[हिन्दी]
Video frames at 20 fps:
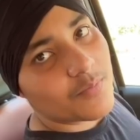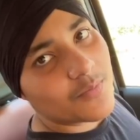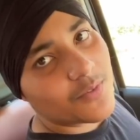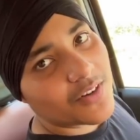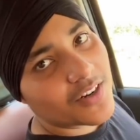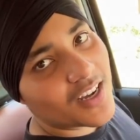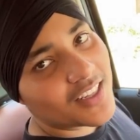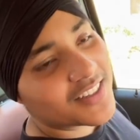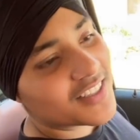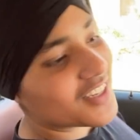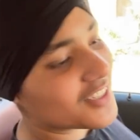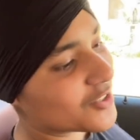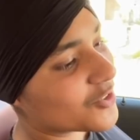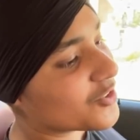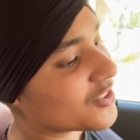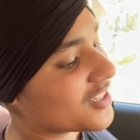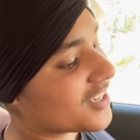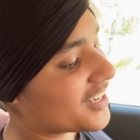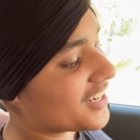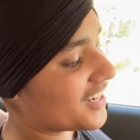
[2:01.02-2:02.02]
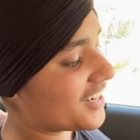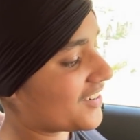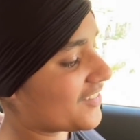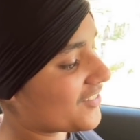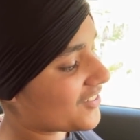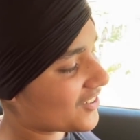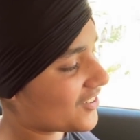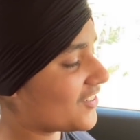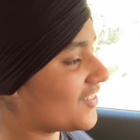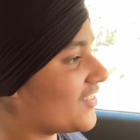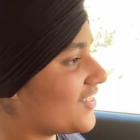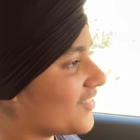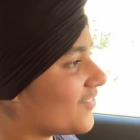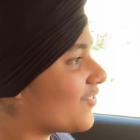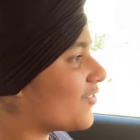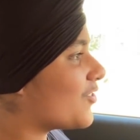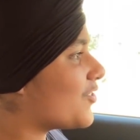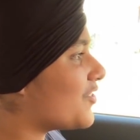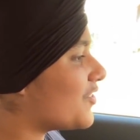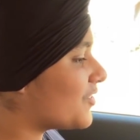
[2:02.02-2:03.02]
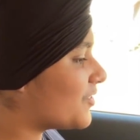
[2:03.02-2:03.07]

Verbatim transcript: रात थकान लग रही है क्या दादा ब्रो